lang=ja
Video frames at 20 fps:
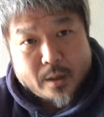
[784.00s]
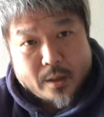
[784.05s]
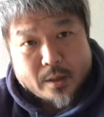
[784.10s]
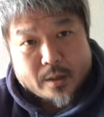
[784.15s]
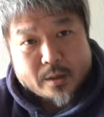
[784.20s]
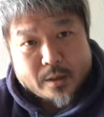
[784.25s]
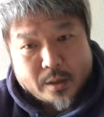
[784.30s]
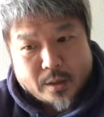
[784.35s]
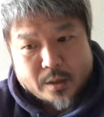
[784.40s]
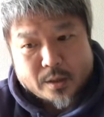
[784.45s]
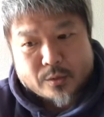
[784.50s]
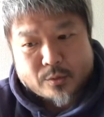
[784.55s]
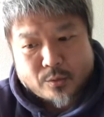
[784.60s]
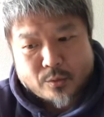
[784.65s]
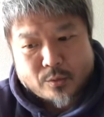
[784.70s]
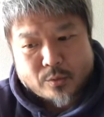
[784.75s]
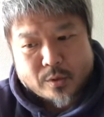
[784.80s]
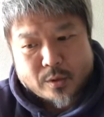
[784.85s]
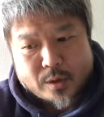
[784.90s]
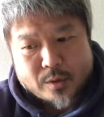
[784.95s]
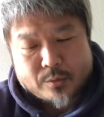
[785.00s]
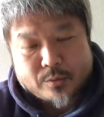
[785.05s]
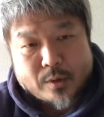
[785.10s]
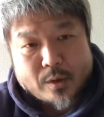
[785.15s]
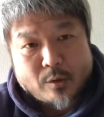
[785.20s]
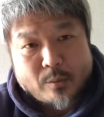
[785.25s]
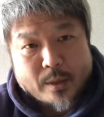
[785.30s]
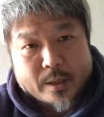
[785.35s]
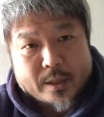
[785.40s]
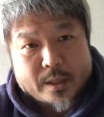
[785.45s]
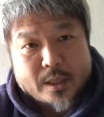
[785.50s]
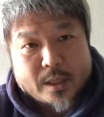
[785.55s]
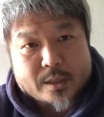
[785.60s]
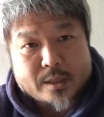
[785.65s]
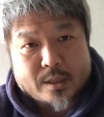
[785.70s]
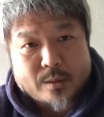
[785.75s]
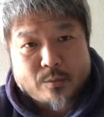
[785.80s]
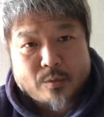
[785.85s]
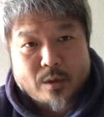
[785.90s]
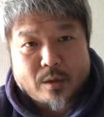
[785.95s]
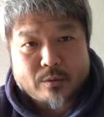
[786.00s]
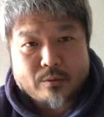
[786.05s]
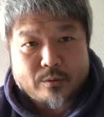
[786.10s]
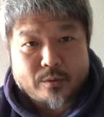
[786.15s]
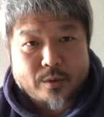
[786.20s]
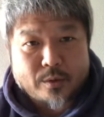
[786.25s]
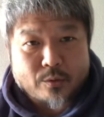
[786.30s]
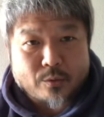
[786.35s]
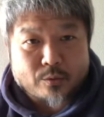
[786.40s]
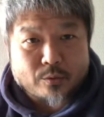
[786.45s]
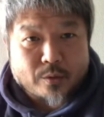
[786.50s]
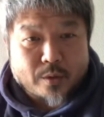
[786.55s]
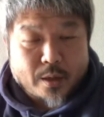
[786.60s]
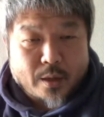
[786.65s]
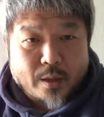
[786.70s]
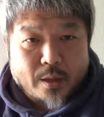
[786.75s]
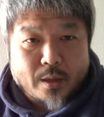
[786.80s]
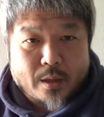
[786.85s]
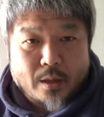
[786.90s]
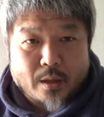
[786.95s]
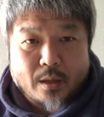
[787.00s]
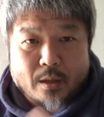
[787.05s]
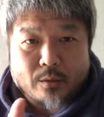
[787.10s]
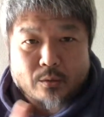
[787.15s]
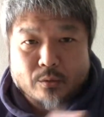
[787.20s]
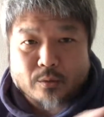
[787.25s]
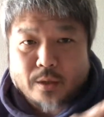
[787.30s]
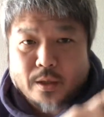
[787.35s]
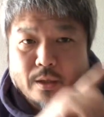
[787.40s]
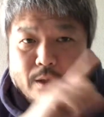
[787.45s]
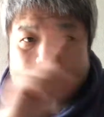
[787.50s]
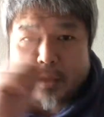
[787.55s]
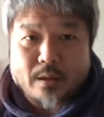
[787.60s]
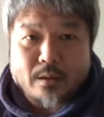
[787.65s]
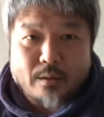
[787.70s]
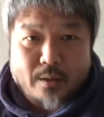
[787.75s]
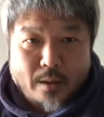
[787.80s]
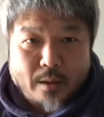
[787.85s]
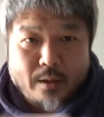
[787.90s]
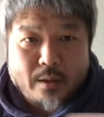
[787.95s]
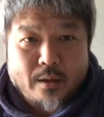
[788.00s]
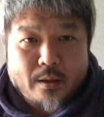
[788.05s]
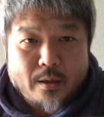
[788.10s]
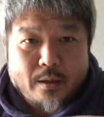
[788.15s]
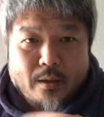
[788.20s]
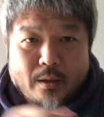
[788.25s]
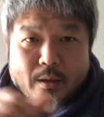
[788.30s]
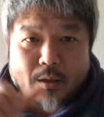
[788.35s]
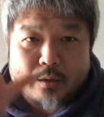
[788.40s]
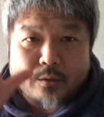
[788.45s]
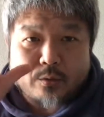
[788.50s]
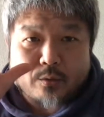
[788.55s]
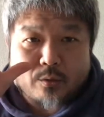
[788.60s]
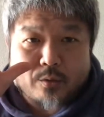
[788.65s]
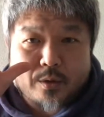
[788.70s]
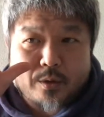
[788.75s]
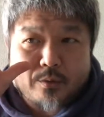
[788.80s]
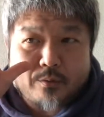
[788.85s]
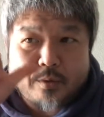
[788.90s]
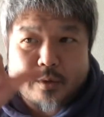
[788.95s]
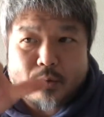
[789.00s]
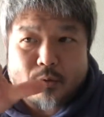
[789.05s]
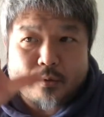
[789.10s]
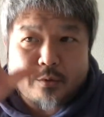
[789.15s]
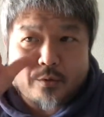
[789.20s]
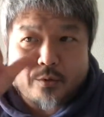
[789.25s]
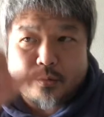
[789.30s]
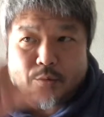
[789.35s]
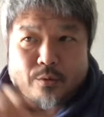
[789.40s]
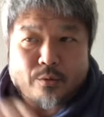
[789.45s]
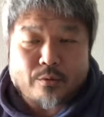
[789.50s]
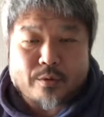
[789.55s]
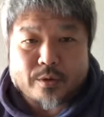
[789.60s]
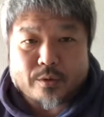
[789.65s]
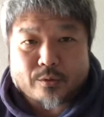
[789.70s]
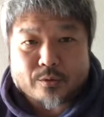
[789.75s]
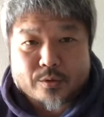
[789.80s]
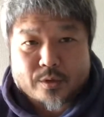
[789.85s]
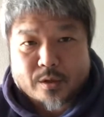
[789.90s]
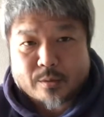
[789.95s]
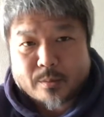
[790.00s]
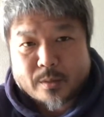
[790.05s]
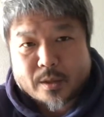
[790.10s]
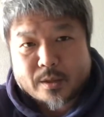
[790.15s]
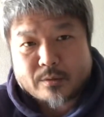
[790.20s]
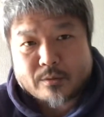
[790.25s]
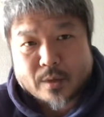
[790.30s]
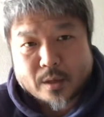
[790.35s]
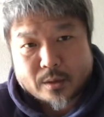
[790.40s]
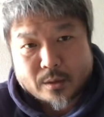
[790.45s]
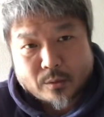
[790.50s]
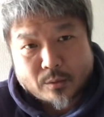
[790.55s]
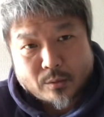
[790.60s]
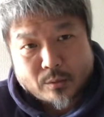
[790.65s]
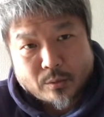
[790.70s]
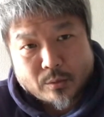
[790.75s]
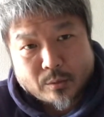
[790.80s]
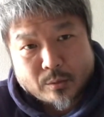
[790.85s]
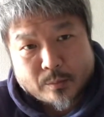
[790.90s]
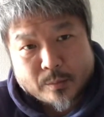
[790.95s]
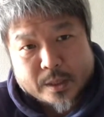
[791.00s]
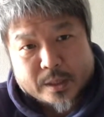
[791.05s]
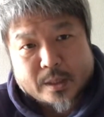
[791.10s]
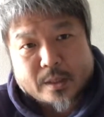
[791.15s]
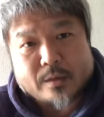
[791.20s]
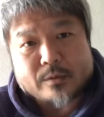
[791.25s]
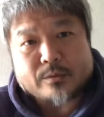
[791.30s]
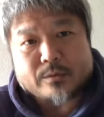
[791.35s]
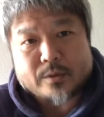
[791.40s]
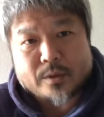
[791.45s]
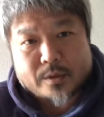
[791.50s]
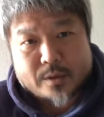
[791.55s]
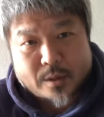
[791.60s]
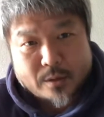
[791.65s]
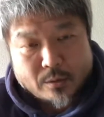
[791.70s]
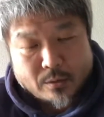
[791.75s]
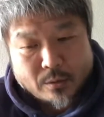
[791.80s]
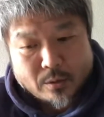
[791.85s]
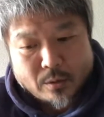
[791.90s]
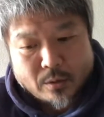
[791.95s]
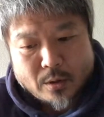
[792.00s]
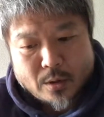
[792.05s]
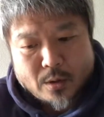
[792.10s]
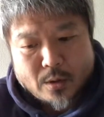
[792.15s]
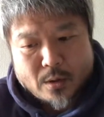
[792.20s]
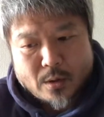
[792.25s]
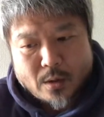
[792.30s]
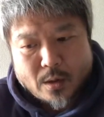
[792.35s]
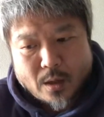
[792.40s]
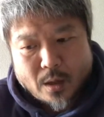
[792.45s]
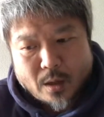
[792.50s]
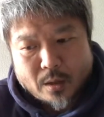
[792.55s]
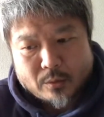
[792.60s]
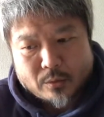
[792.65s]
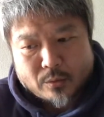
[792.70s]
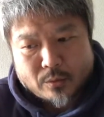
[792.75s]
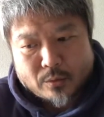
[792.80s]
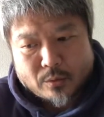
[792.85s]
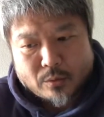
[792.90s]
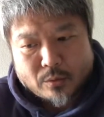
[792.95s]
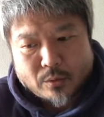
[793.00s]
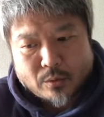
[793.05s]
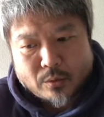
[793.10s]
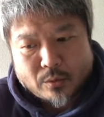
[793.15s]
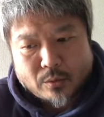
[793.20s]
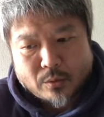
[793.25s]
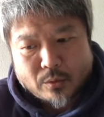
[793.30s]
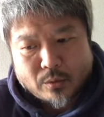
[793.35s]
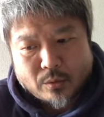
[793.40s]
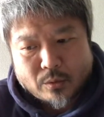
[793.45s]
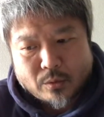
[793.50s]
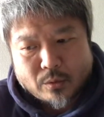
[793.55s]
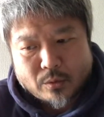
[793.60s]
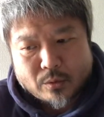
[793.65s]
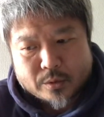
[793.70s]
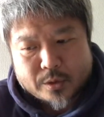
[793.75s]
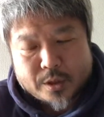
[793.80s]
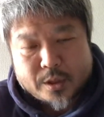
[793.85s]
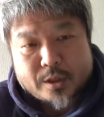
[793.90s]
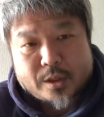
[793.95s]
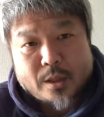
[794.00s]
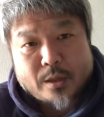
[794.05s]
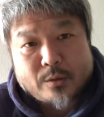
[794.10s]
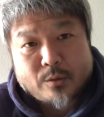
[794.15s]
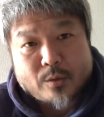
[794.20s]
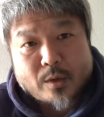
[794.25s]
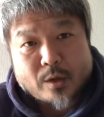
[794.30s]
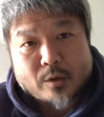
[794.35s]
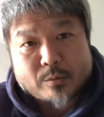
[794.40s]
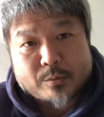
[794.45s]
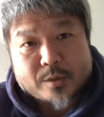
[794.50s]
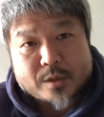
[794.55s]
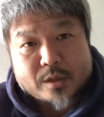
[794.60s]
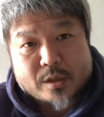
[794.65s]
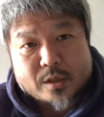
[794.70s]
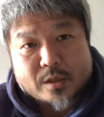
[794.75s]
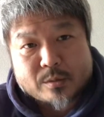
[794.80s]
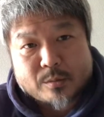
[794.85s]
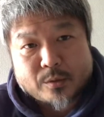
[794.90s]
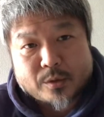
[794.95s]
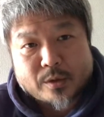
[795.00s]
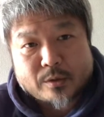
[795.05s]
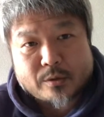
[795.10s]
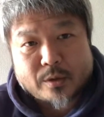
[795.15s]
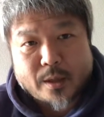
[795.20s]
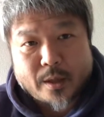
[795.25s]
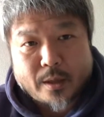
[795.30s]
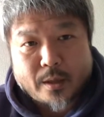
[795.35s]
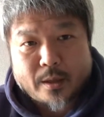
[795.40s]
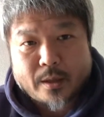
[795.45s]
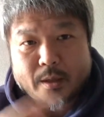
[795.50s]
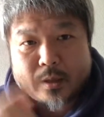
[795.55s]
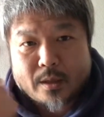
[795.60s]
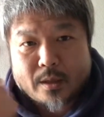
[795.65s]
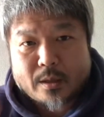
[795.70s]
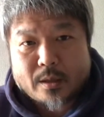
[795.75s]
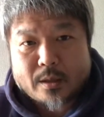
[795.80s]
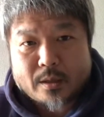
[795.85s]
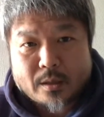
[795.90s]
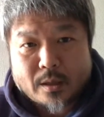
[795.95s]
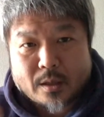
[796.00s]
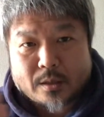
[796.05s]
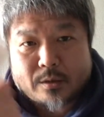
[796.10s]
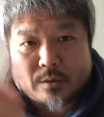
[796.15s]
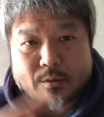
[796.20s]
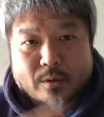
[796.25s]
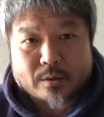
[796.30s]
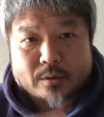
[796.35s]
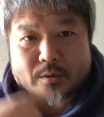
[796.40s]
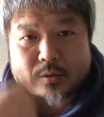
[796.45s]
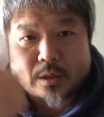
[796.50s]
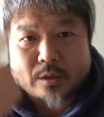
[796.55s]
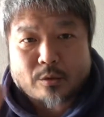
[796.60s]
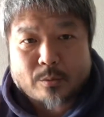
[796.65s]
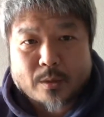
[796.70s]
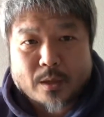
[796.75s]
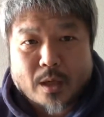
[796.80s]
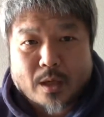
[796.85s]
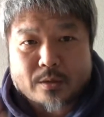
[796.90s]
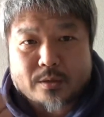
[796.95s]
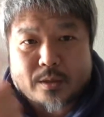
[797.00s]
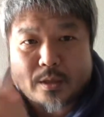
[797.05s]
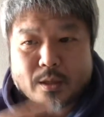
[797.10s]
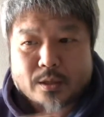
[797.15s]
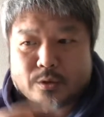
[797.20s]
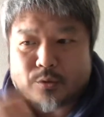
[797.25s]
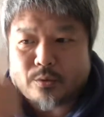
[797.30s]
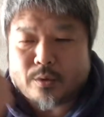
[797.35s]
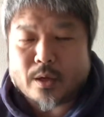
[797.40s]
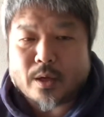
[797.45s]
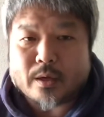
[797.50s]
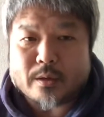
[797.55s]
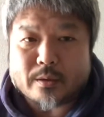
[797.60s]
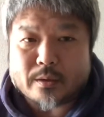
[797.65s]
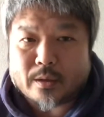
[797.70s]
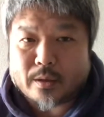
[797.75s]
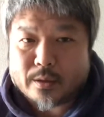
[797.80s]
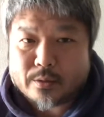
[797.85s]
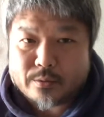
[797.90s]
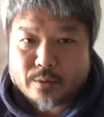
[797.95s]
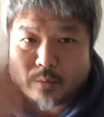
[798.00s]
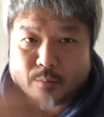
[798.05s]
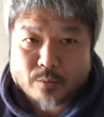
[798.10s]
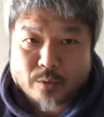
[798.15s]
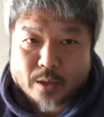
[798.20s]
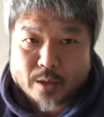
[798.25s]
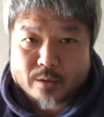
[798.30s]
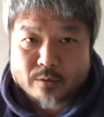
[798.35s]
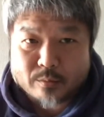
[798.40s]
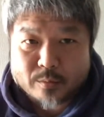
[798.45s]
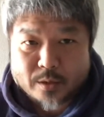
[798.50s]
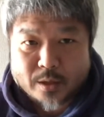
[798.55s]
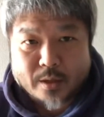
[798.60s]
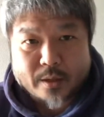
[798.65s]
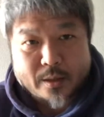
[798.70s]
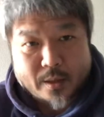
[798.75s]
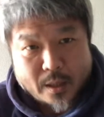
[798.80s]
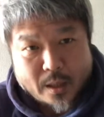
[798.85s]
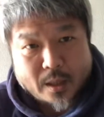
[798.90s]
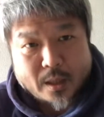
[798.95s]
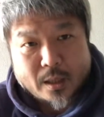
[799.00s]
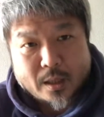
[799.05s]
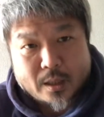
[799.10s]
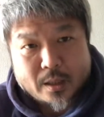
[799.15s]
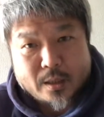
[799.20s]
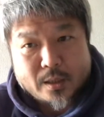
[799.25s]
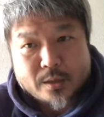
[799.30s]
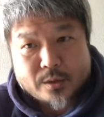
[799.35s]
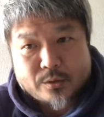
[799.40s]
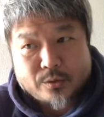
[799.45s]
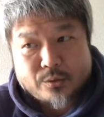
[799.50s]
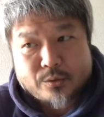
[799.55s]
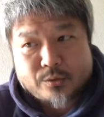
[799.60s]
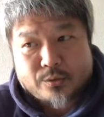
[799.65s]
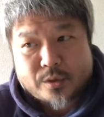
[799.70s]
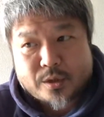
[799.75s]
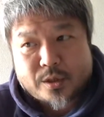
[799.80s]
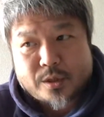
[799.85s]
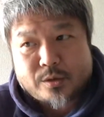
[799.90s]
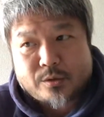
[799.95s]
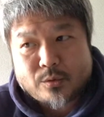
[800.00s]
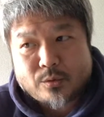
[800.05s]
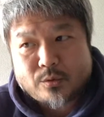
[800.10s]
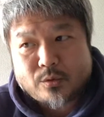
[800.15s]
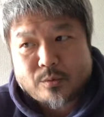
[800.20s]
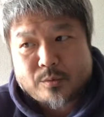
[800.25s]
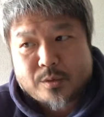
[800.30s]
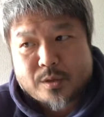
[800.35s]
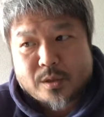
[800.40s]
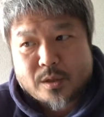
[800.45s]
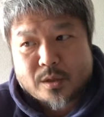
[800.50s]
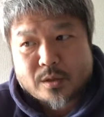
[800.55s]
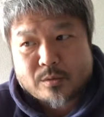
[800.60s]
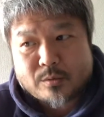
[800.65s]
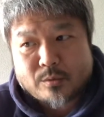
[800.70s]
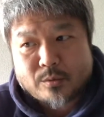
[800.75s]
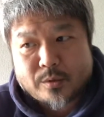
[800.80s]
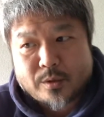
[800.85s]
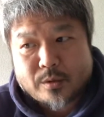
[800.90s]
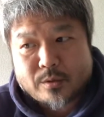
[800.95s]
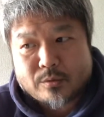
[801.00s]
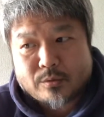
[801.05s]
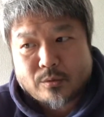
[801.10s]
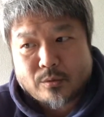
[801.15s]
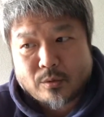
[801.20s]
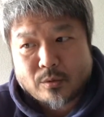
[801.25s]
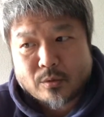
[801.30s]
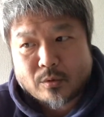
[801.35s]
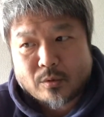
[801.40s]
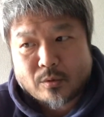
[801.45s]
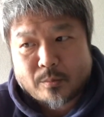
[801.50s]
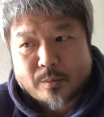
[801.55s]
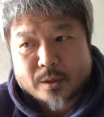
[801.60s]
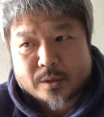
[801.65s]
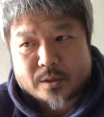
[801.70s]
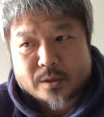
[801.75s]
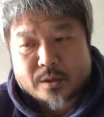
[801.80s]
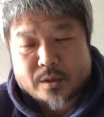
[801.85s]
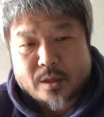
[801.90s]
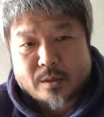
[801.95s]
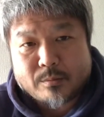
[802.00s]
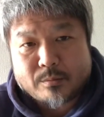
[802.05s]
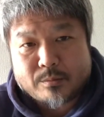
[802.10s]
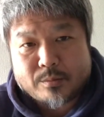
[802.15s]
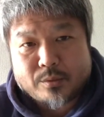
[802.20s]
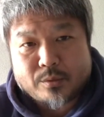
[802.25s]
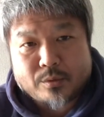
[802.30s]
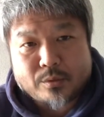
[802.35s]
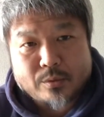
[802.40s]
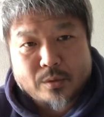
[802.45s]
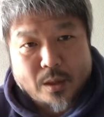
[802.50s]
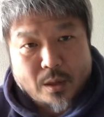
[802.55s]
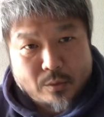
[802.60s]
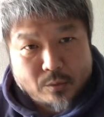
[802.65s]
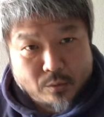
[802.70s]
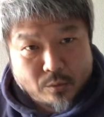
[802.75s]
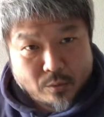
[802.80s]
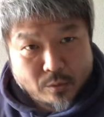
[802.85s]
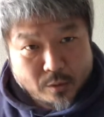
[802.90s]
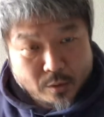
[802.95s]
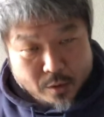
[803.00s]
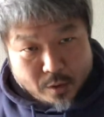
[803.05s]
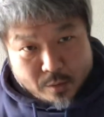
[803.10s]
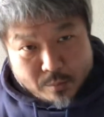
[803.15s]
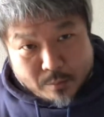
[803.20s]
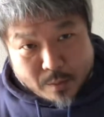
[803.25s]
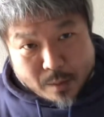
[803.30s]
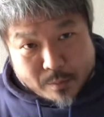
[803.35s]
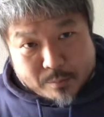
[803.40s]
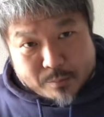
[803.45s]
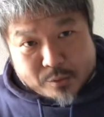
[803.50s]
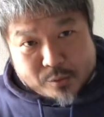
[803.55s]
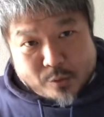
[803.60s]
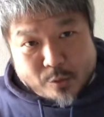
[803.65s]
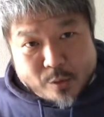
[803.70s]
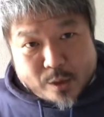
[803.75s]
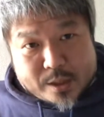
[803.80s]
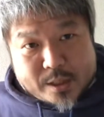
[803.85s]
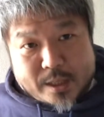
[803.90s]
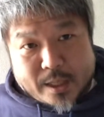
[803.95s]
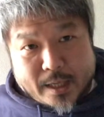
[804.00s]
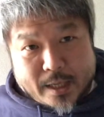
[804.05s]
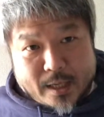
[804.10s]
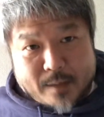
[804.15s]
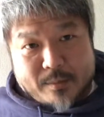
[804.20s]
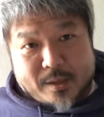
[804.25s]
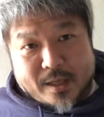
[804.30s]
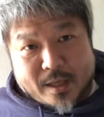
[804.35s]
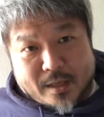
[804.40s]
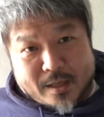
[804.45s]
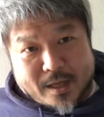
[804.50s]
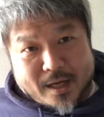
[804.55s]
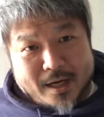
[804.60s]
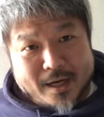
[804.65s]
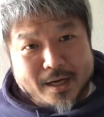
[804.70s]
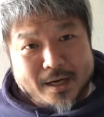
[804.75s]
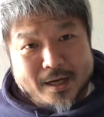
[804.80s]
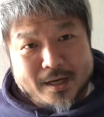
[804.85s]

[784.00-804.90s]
にそのインフラをまあ生かしてもらうっていうことで、えっと、年間で、えっと、インフラの利用料金としてまあいくらってお、まあ、いただくんですけど、あのー、人材業界のビジネスモデルで何て言うんです例えば学生が1人入ったらいくらもらえるみたいなそういう既存のビジネスモデルを、まあ、全部あのーまあ、ぶっ壊しちゃえみたいな